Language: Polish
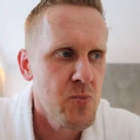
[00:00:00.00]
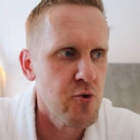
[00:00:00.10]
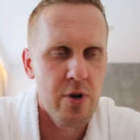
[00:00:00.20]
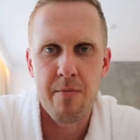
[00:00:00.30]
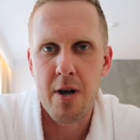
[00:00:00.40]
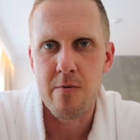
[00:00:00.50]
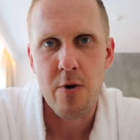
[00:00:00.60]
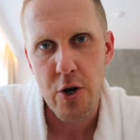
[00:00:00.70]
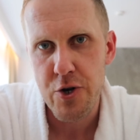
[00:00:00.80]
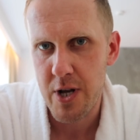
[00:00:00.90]
które mają
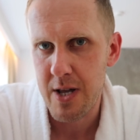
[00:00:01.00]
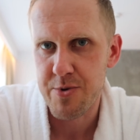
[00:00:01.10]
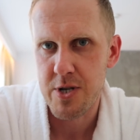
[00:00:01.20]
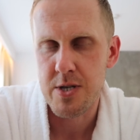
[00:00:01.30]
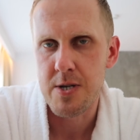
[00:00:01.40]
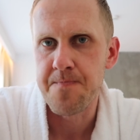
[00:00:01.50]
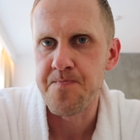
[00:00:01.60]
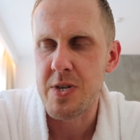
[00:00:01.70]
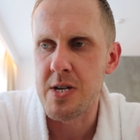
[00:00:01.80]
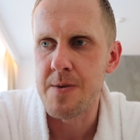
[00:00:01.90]
gorsze, lepsze dni.
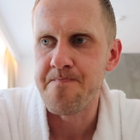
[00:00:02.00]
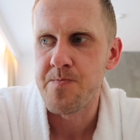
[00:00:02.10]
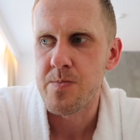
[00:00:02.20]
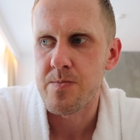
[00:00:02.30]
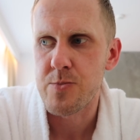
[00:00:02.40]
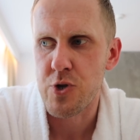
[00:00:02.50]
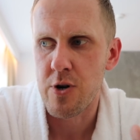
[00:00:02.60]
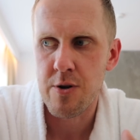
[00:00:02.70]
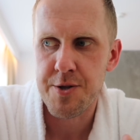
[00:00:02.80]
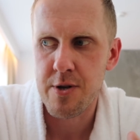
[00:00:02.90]
I
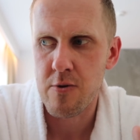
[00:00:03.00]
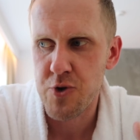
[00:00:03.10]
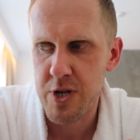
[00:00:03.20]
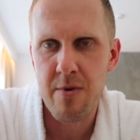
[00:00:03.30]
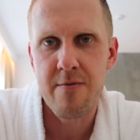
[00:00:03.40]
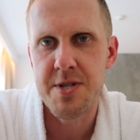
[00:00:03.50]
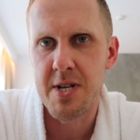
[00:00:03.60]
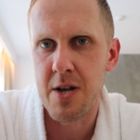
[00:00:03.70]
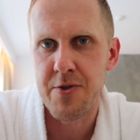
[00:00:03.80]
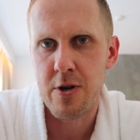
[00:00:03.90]
to, co u siebie widzę,
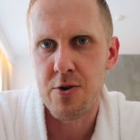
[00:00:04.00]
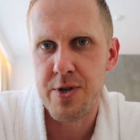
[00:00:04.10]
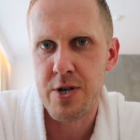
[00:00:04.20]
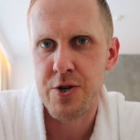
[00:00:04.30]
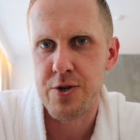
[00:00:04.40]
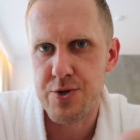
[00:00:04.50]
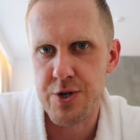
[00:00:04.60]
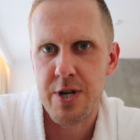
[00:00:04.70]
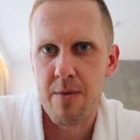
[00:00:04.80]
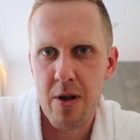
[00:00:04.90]
dlatego też
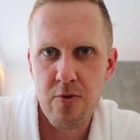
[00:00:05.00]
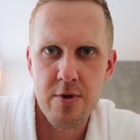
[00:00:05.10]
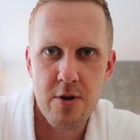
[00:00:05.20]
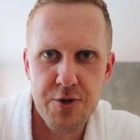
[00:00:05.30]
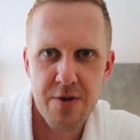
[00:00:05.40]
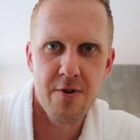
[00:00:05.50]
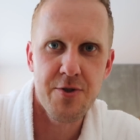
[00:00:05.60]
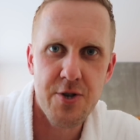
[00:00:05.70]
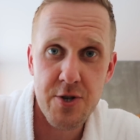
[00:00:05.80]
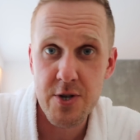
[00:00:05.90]
dzisiaj planuję o
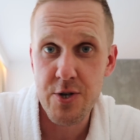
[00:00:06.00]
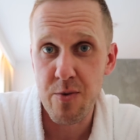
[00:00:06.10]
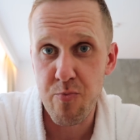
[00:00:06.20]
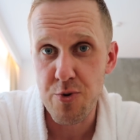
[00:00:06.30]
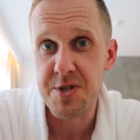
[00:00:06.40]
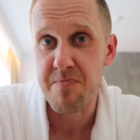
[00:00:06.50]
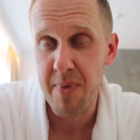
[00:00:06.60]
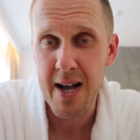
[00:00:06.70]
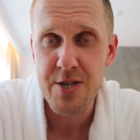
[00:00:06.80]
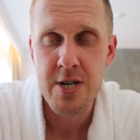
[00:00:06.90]
9.30 pójść
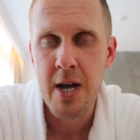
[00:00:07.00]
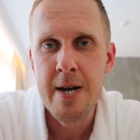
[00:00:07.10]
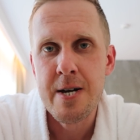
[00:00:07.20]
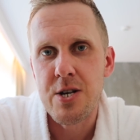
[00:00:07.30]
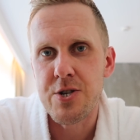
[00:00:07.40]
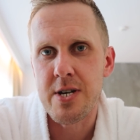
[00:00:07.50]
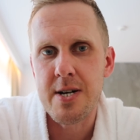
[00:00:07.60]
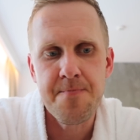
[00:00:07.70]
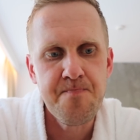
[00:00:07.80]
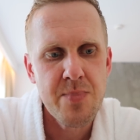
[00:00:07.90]
spać,
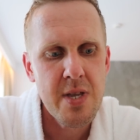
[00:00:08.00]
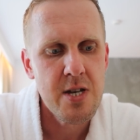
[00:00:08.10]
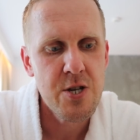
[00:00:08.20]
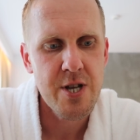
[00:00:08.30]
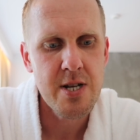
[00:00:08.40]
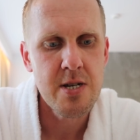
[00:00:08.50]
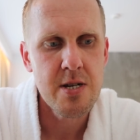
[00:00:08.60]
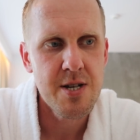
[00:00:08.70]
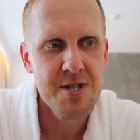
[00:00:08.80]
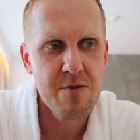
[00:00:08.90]
że
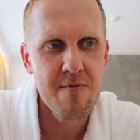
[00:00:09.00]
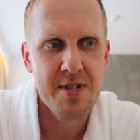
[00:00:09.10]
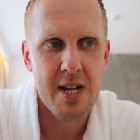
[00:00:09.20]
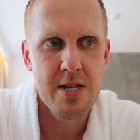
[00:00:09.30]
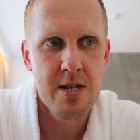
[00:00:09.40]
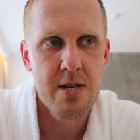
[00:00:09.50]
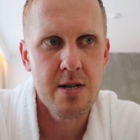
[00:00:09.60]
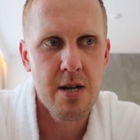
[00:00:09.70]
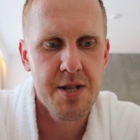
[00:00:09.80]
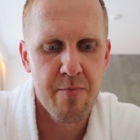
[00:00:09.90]
jeżeli jesteśmy w stanie
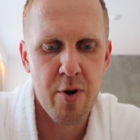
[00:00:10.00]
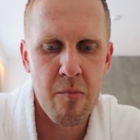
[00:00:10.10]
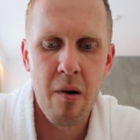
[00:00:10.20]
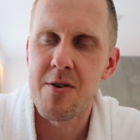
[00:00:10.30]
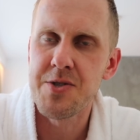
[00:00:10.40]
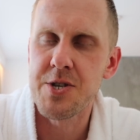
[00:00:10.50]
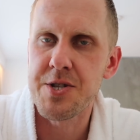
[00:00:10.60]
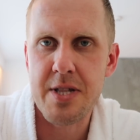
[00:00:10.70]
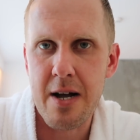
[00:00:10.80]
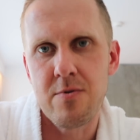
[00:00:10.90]
zaprogramować nasz
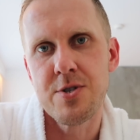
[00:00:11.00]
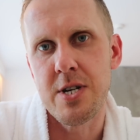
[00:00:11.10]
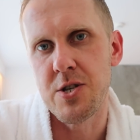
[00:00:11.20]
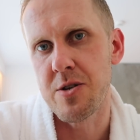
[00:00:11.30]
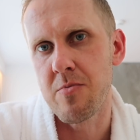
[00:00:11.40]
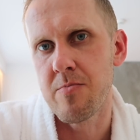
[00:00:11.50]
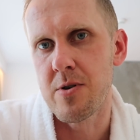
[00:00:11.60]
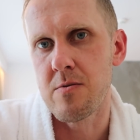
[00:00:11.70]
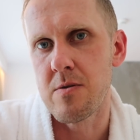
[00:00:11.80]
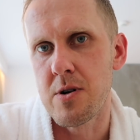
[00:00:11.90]
cały dzień, żeby
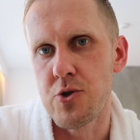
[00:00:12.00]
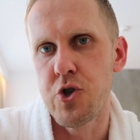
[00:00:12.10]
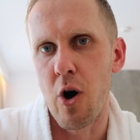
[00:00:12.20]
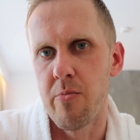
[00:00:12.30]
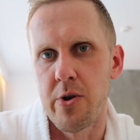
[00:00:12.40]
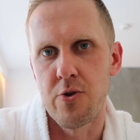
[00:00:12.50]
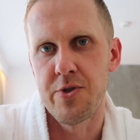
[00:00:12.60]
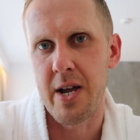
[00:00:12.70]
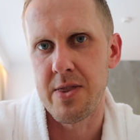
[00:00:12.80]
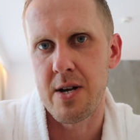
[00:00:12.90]
był dobry
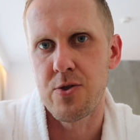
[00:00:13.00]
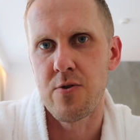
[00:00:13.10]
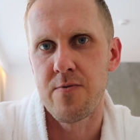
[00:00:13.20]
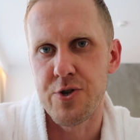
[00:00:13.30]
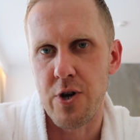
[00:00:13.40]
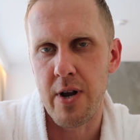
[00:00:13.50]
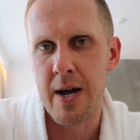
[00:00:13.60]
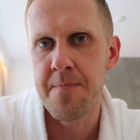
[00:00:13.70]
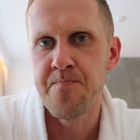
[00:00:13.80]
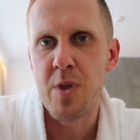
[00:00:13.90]
od rana do
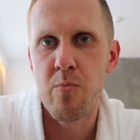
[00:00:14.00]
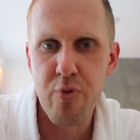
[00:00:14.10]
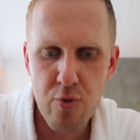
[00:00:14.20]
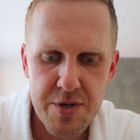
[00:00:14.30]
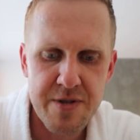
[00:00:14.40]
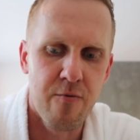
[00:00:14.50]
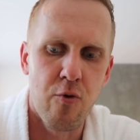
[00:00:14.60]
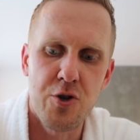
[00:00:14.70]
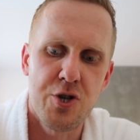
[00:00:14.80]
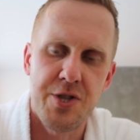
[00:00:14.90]
wieczora, plus
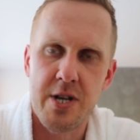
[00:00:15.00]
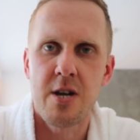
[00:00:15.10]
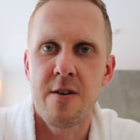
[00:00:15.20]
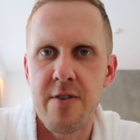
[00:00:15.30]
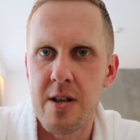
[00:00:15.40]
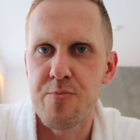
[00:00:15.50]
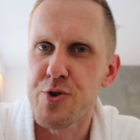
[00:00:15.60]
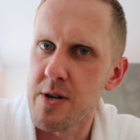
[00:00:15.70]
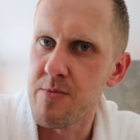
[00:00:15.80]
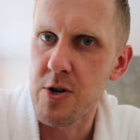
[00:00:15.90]
włożyć takie chwile
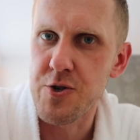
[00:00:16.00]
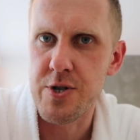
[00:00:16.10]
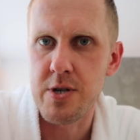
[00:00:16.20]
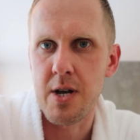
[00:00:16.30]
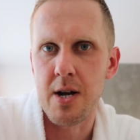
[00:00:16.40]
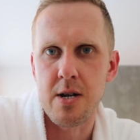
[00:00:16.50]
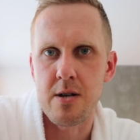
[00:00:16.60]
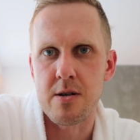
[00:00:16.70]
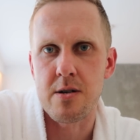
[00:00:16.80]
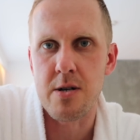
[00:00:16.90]
przyjemności, jak
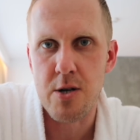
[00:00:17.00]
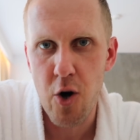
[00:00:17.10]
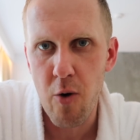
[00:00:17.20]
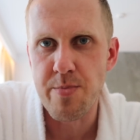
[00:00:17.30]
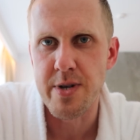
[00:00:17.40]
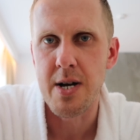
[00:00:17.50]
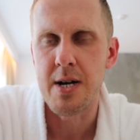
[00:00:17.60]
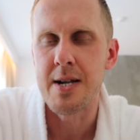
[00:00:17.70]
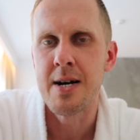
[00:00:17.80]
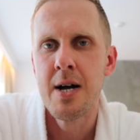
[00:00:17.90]
e,
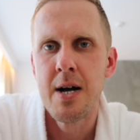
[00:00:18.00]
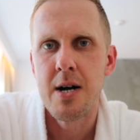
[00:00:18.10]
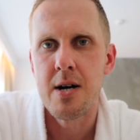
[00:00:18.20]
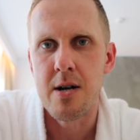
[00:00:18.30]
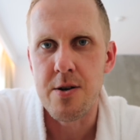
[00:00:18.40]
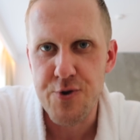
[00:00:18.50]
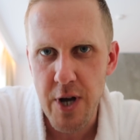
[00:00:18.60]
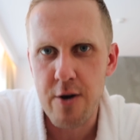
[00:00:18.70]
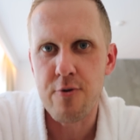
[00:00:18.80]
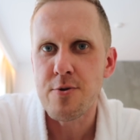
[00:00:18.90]
kąpiel, e,
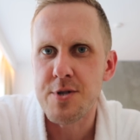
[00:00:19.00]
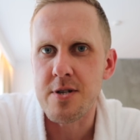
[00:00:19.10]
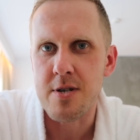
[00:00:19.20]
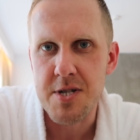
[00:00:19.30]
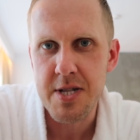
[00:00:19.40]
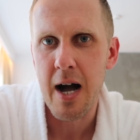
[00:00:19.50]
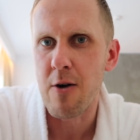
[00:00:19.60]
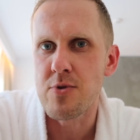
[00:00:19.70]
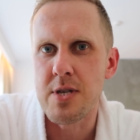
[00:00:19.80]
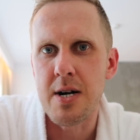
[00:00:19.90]
jacuzzi,
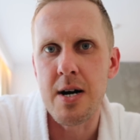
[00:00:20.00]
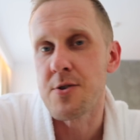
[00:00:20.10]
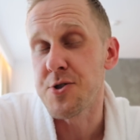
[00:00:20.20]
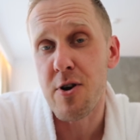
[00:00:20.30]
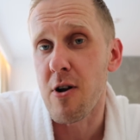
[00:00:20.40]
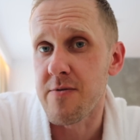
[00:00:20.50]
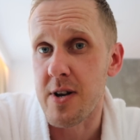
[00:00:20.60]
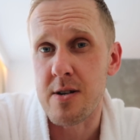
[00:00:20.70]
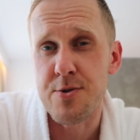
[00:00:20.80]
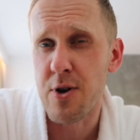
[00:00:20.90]
saunę,
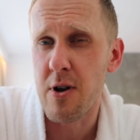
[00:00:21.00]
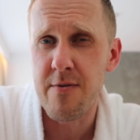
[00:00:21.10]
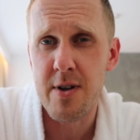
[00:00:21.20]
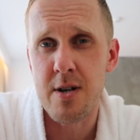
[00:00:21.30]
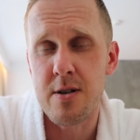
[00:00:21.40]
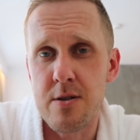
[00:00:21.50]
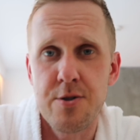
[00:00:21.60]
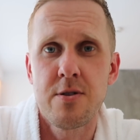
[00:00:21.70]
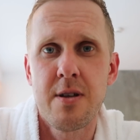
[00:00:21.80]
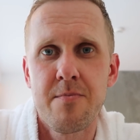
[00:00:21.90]
cokolwiek, cokolwiek,
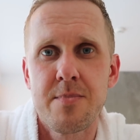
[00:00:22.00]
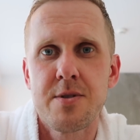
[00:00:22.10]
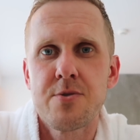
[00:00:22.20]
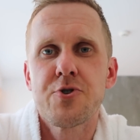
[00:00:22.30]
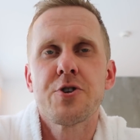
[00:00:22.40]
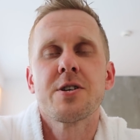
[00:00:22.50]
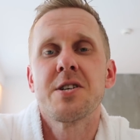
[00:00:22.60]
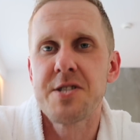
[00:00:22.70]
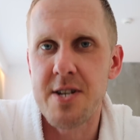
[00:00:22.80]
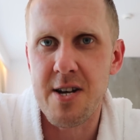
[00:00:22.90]
co nam troszeczkę
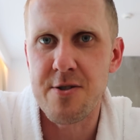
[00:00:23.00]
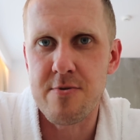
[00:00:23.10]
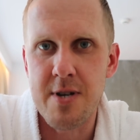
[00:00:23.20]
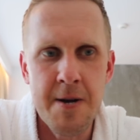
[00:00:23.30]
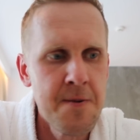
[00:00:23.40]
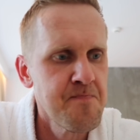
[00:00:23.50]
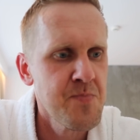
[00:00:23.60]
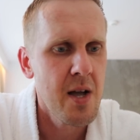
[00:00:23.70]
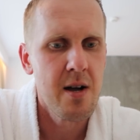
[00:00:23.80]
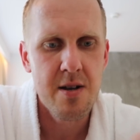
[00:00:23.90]
nas relaksuje,
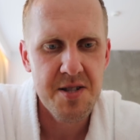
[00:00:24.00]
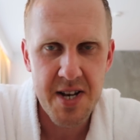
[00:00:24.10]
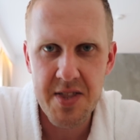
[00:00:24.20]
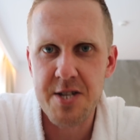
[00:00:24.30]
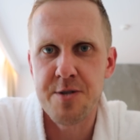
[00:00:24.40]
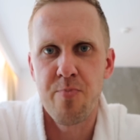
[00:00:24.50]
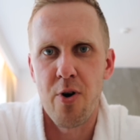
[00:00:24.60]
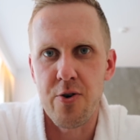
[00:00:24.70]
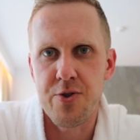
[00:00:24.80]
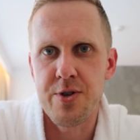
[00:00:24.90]
e, z rana
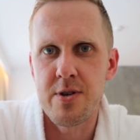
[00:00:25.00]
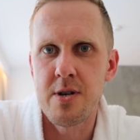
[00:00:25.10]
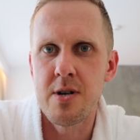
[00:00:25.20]
sport,